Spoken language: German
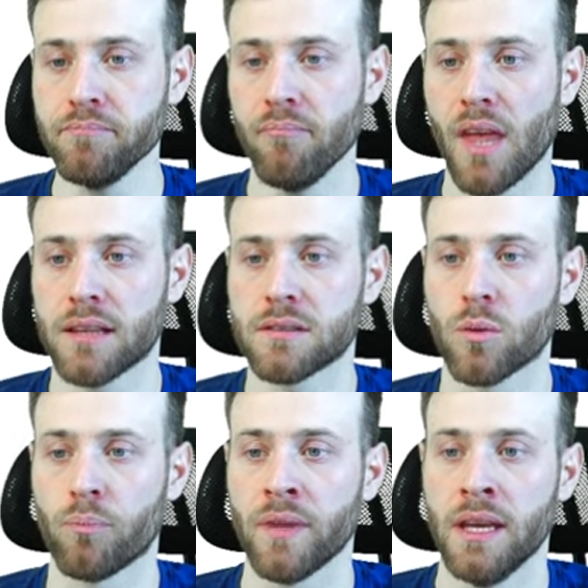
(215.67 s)
So, also,
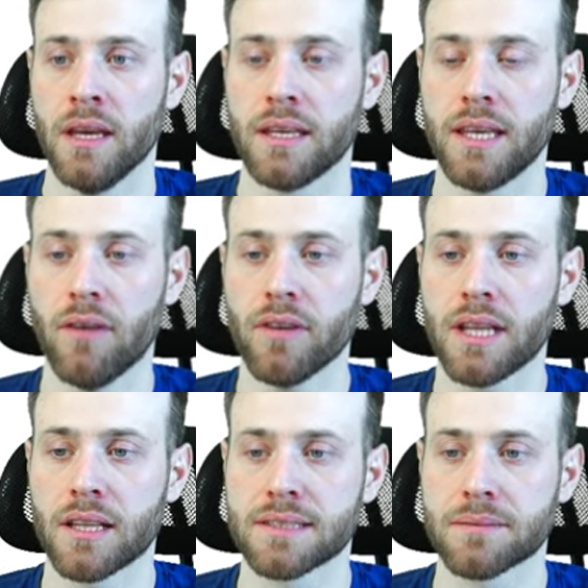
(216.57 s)
hier haben wir
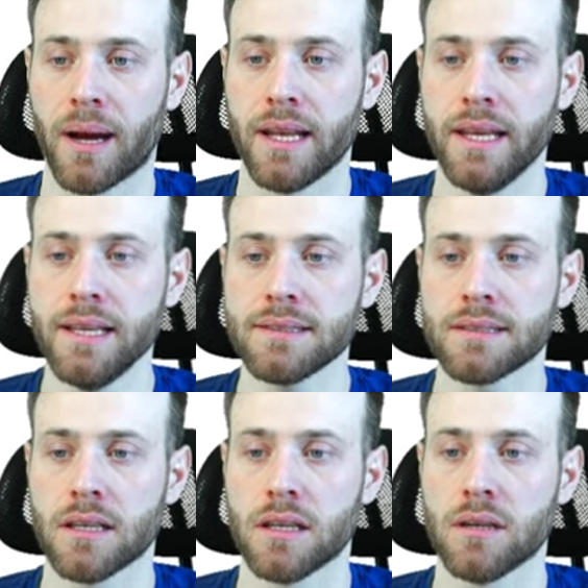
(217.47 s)
dann zwei Links,
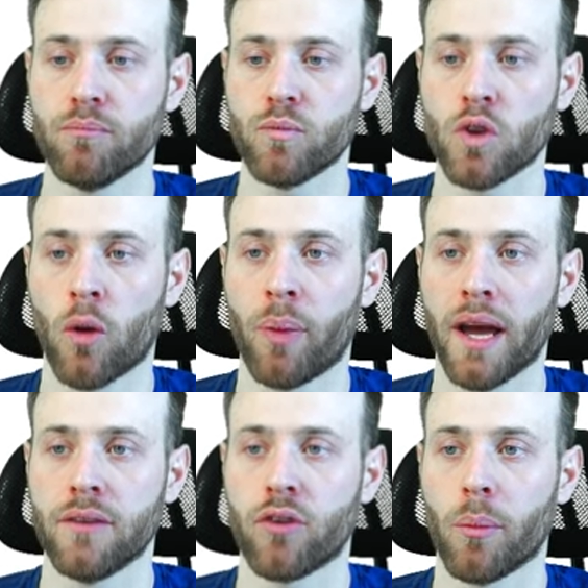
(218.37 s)
ähm, noch ein paar
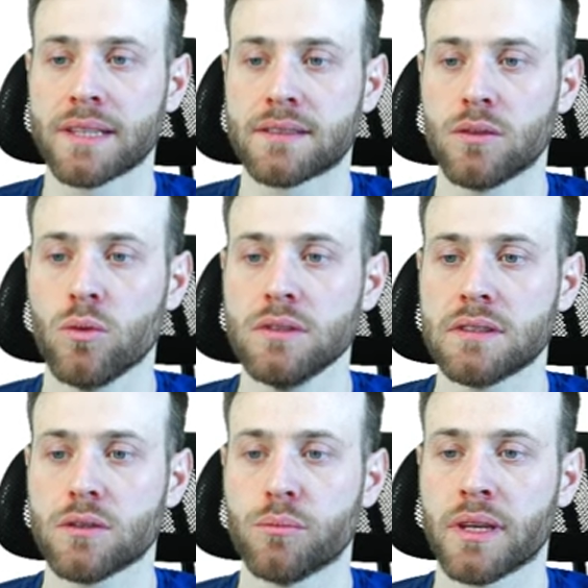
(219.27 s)
Informationen
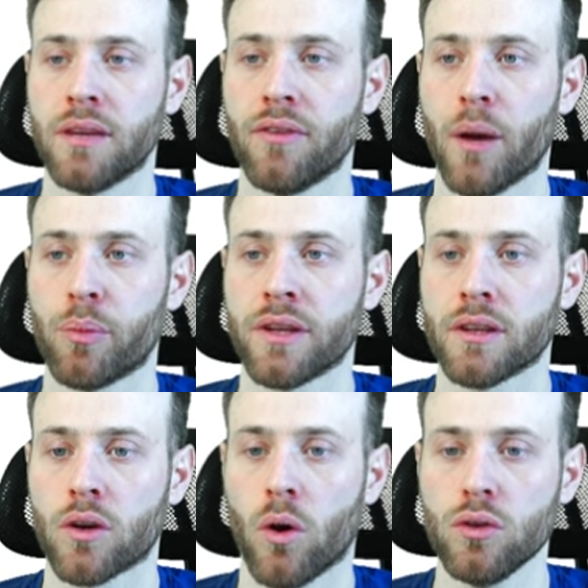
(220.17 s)
zum gewerblichen
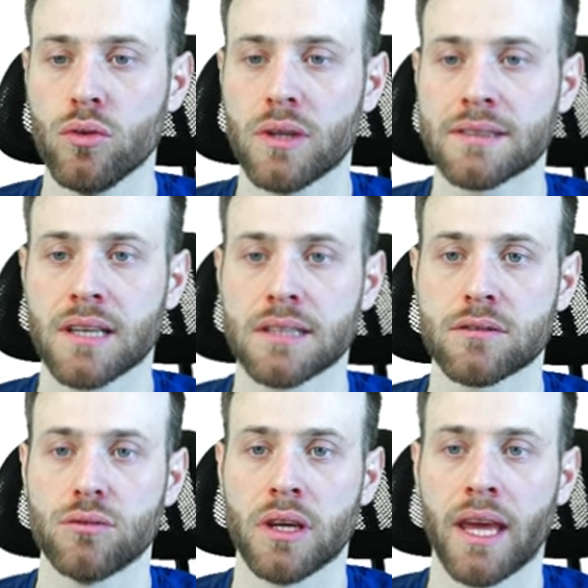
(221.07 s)
Konto. Das kannst du
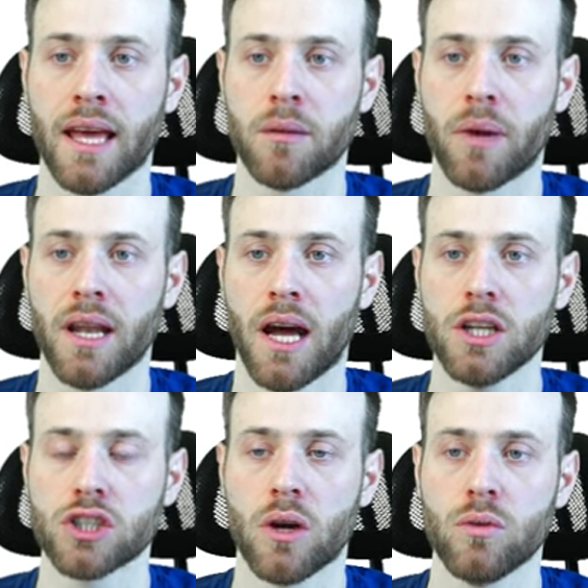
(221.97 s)
dir gerne mal
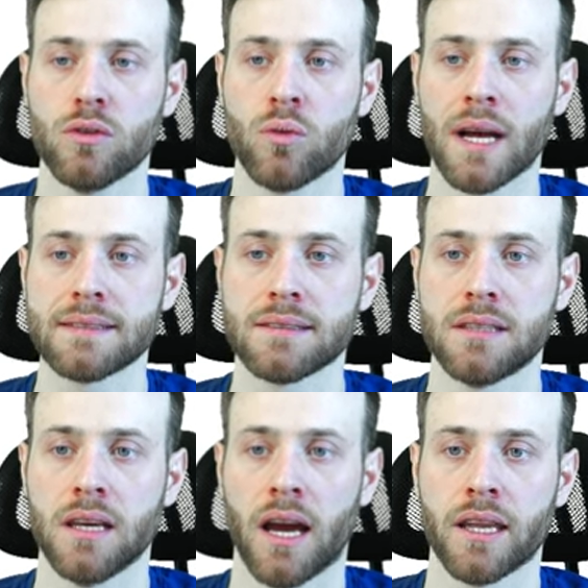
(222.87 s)
anschauen. Du kannst
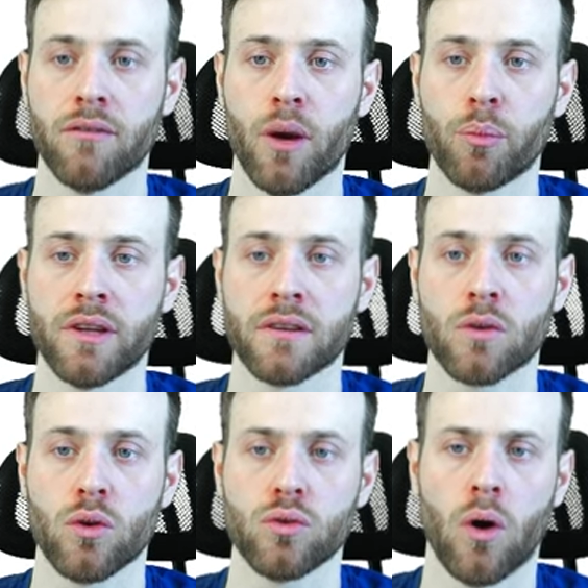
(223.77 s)
hier ein gewerbliches
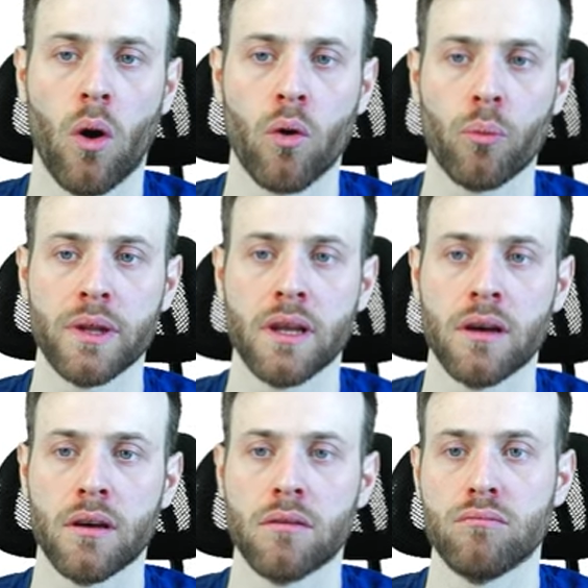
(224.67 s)
Konto auch mit
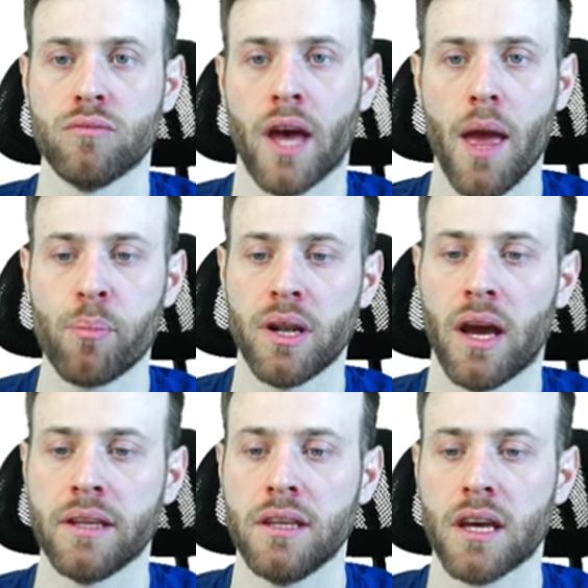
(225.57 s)
äh, einer
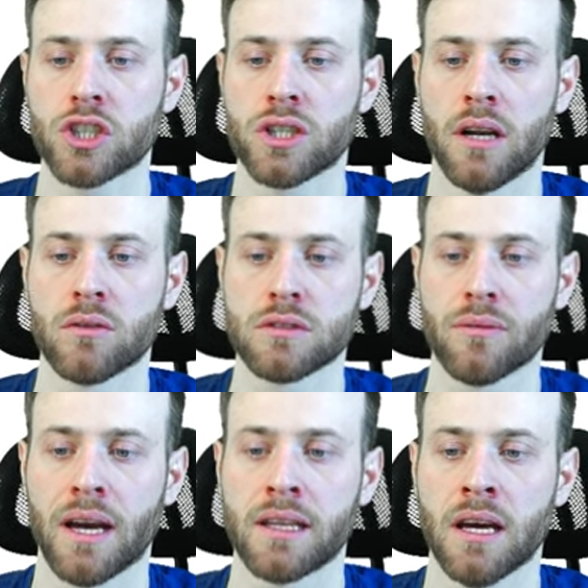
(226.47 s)
Apple-ID erstellen und so
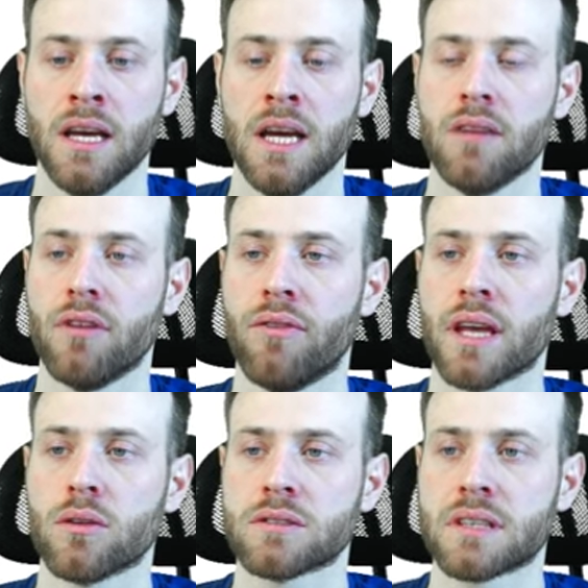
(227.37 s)
weiter. Wir
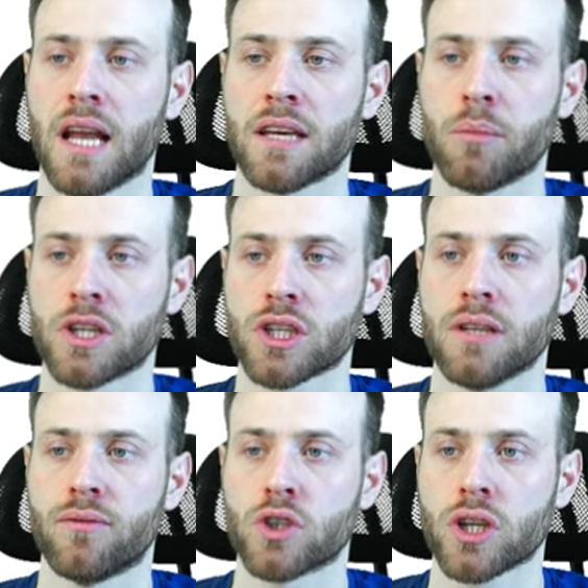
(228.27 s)
werden uns gleich mal Schritt
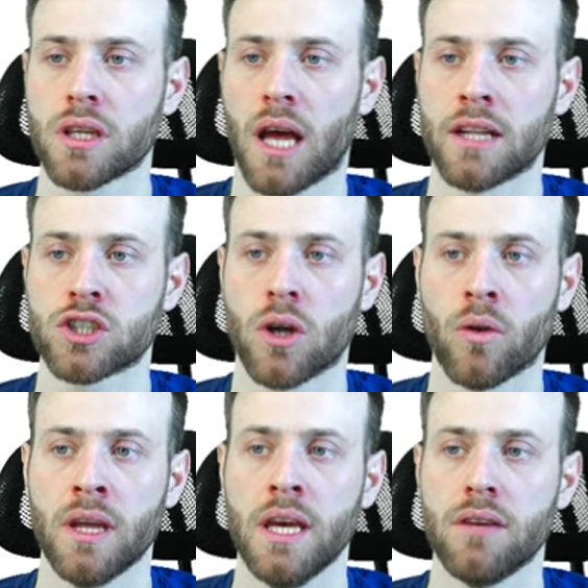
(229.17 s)
für Schritt anschauen,
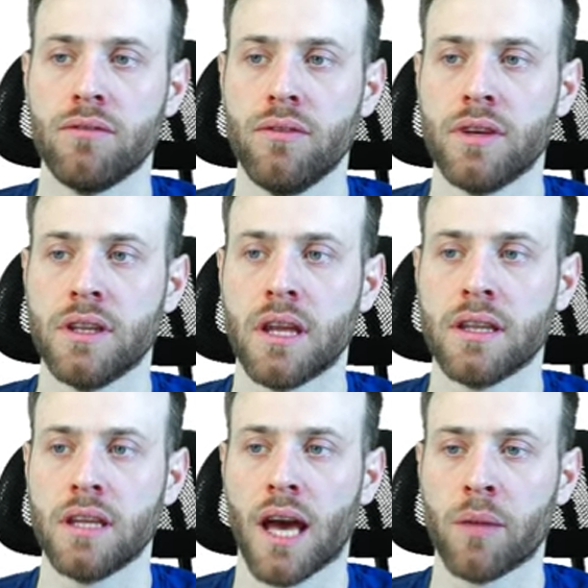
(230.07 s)
wie wir denn
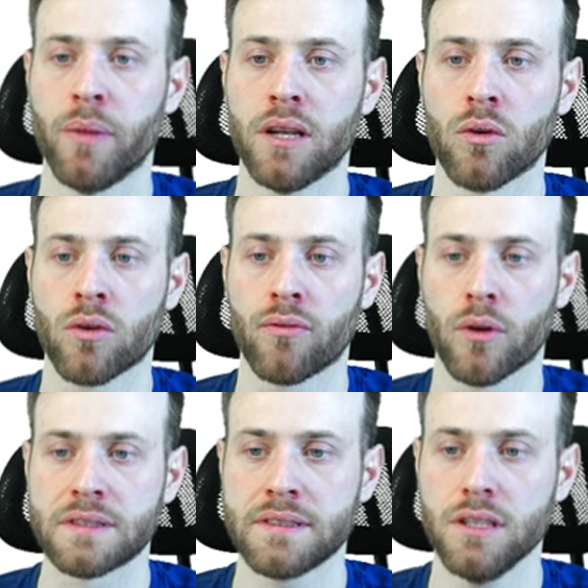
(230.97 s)
die Anmeldung
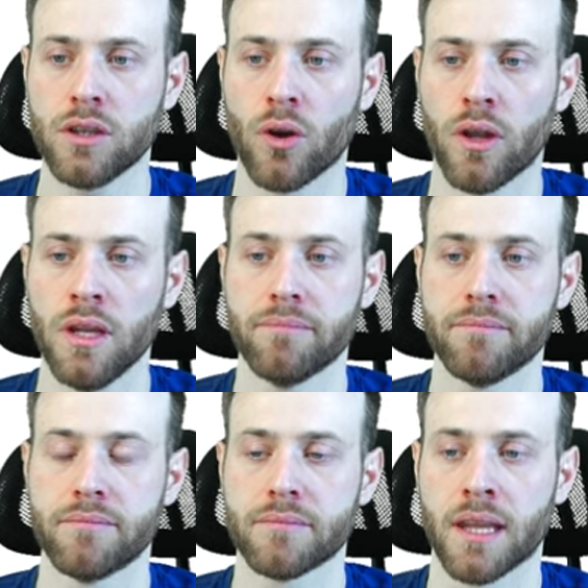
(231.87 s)
vollziehen können.
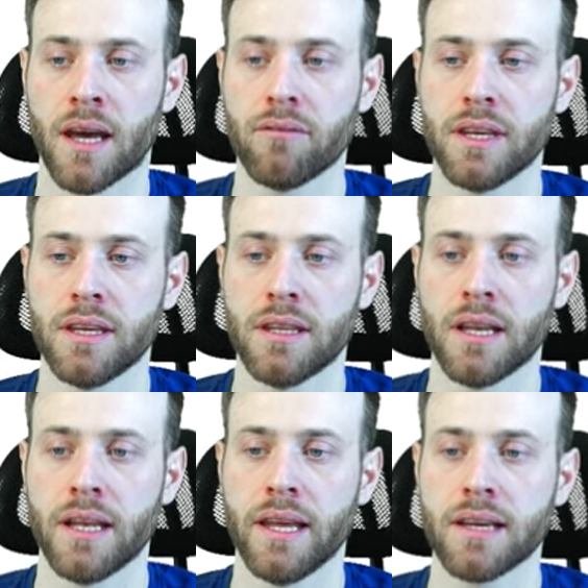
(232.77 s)
Dann haben wir hier den
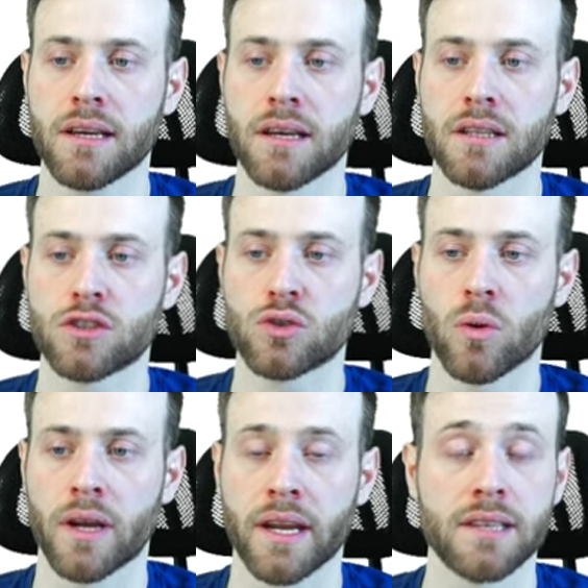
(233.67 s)
Link äh,
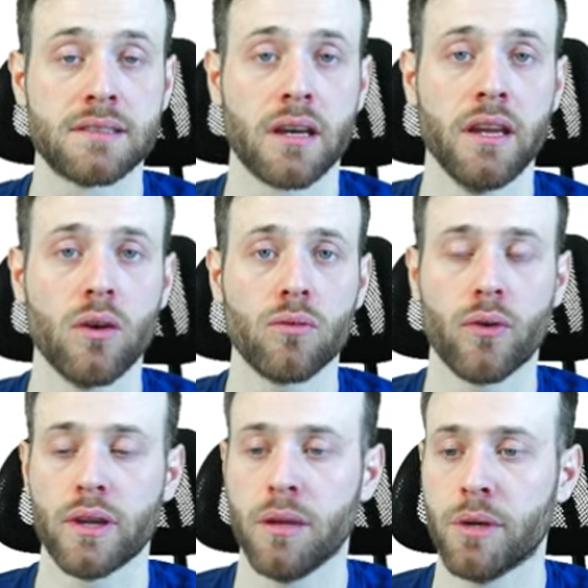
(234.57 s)
zur Registrierung
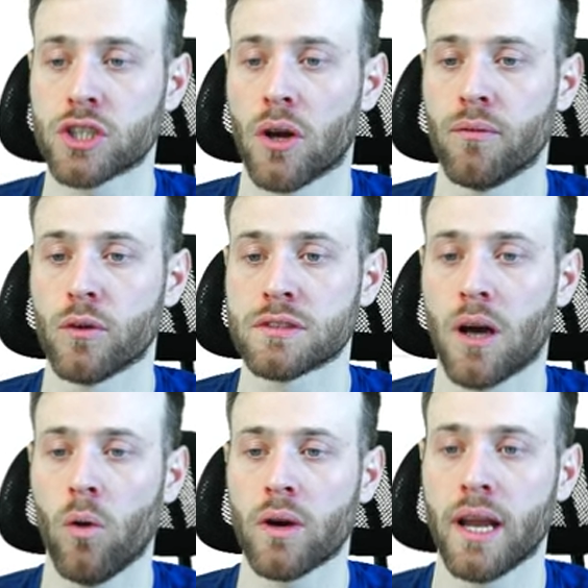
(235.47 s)
von eBay, schauen wir uns
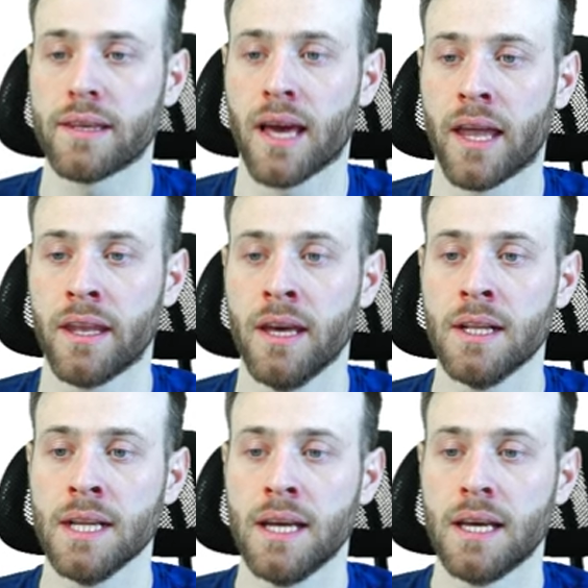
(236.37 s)
auch gleich an.
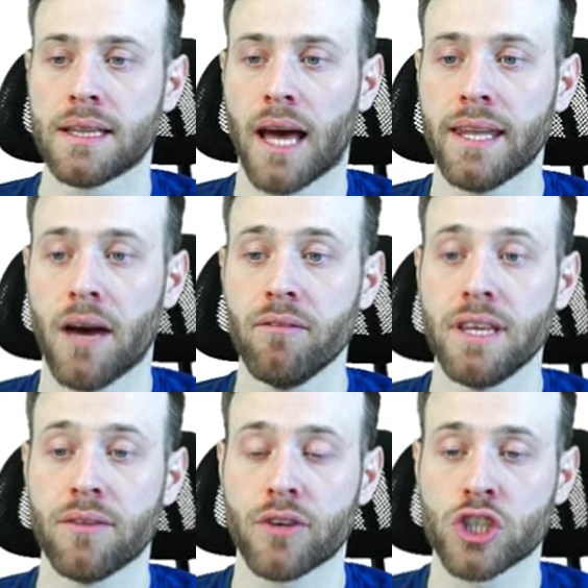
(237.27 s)
Dann haben wir
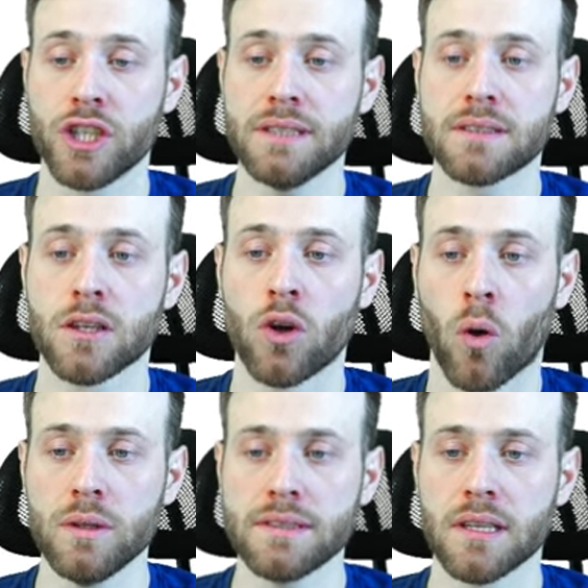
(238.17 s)
hier verschiedenste
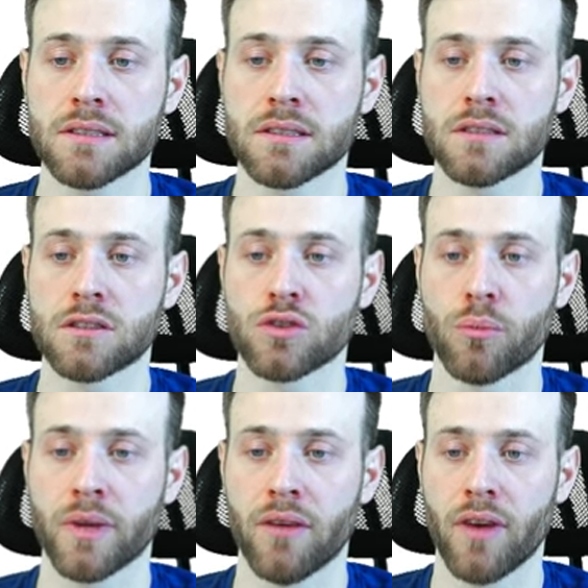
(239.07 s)
Grundsätze
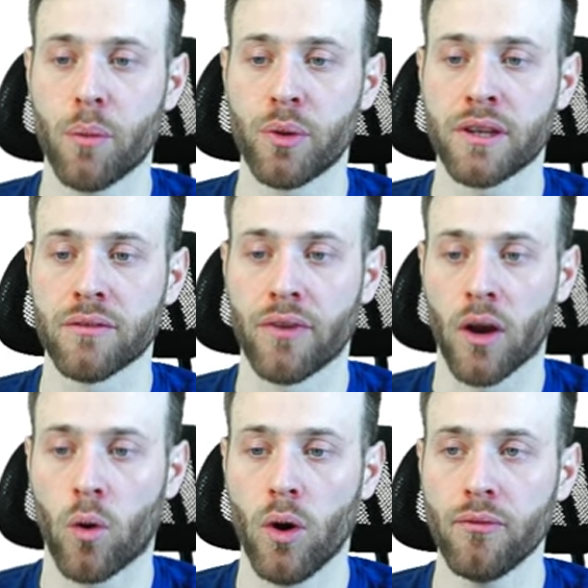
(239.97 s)
zum gewerblichen
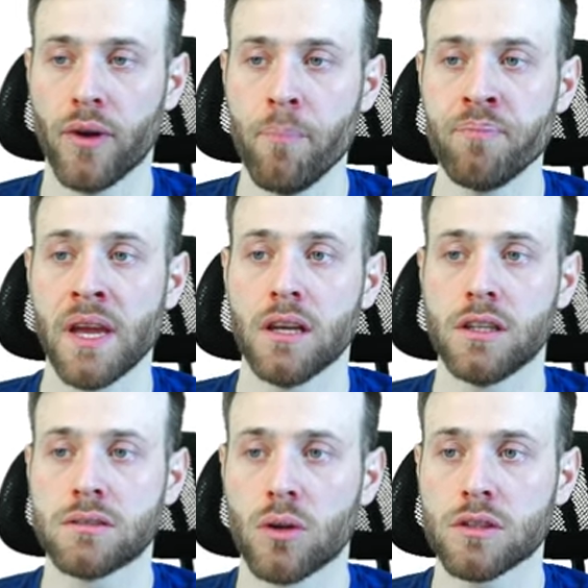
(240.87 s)
Verkäufer. Die
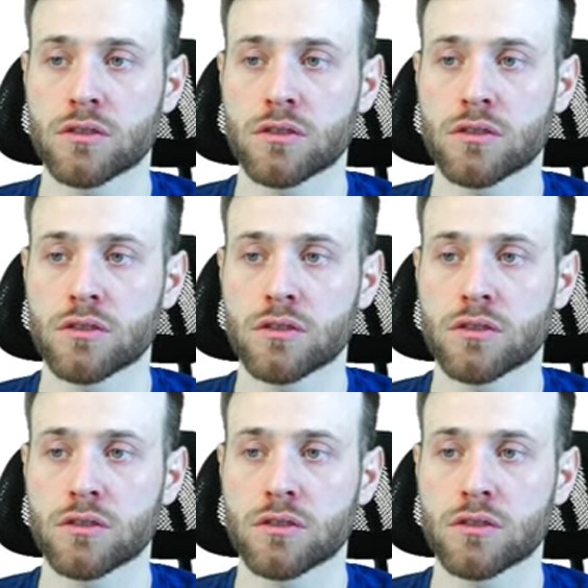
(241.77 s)
solltest du